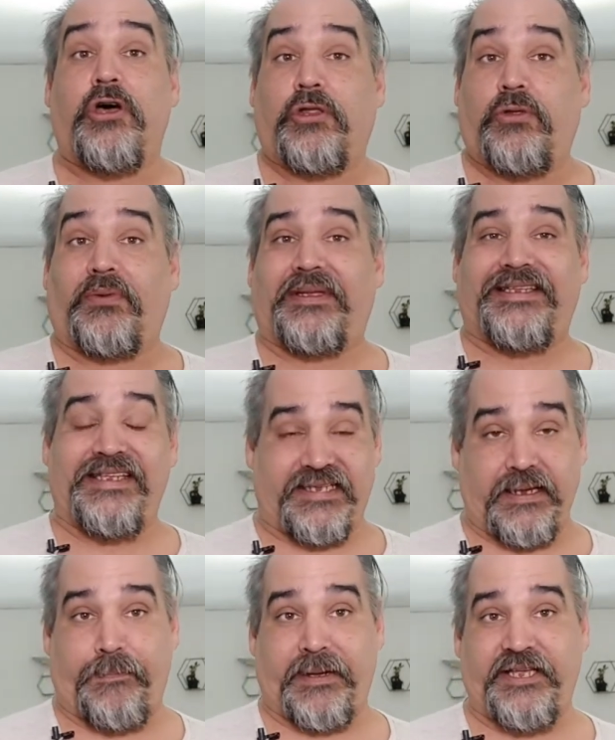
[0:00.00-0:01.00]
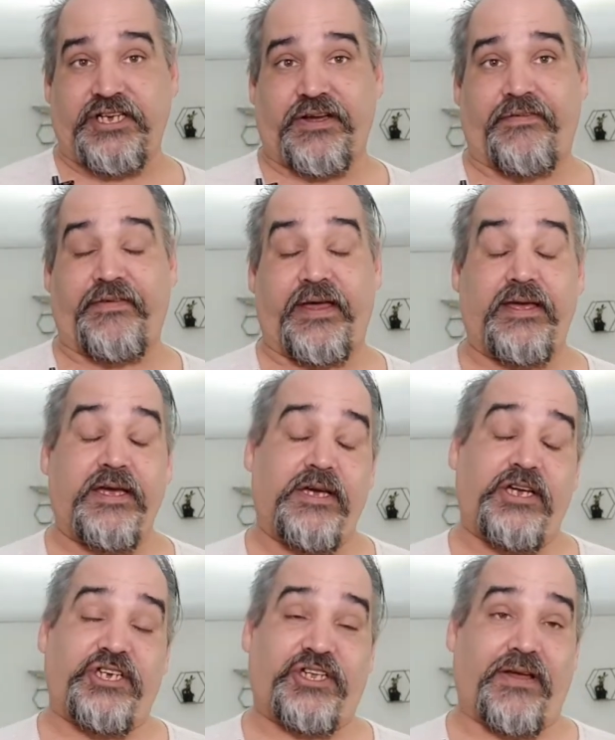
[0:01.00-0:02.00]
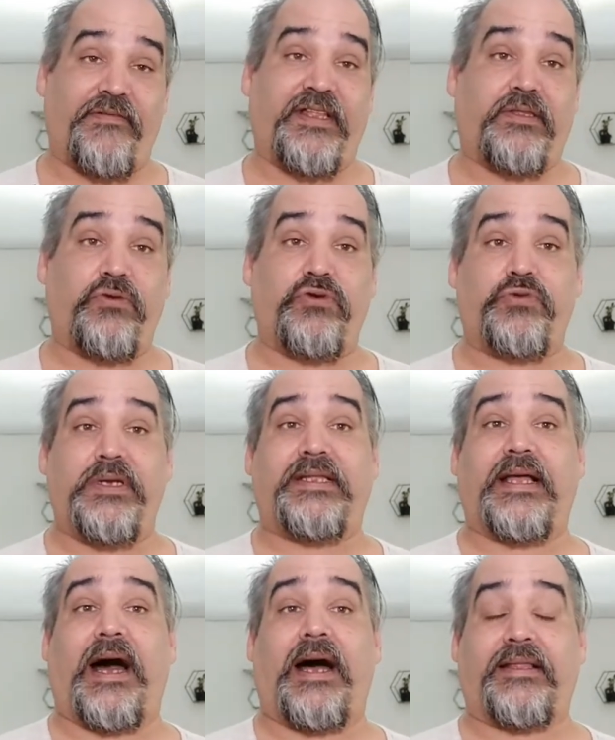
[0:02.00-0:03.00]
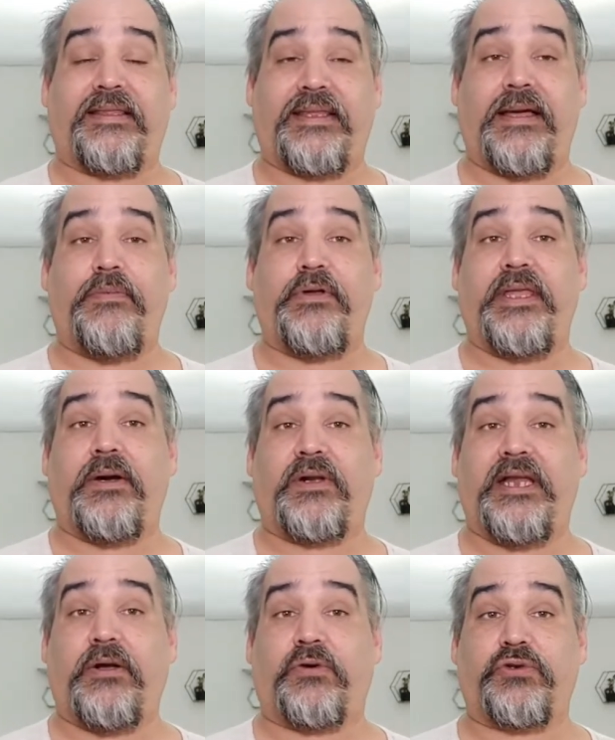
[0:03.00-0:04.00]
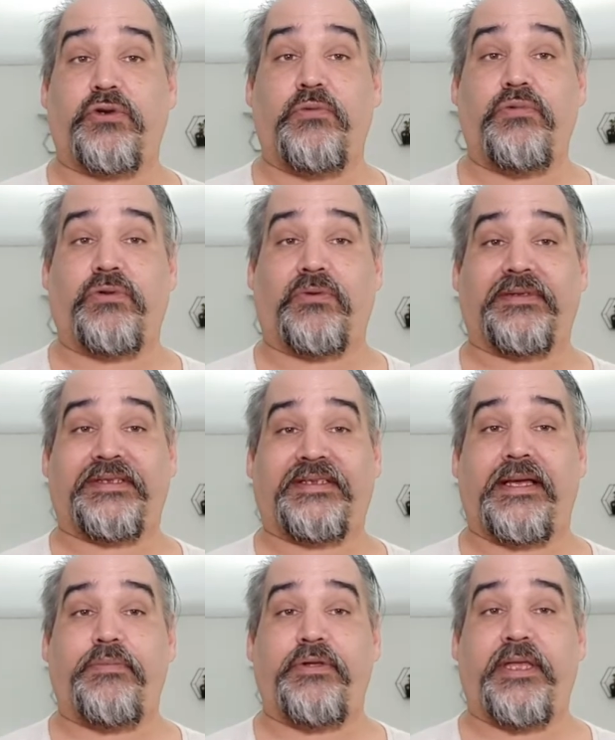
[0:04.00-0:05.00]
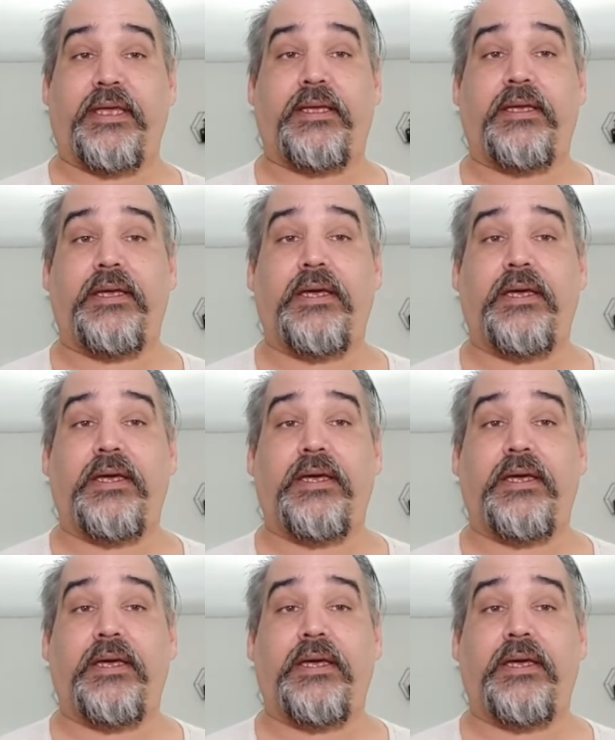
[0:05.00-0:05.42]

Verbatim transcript: Donc, si ce n'est pas déjà fait, je t'invite tout de suite à t'abonner en cliquant sur le bouton s'abonner,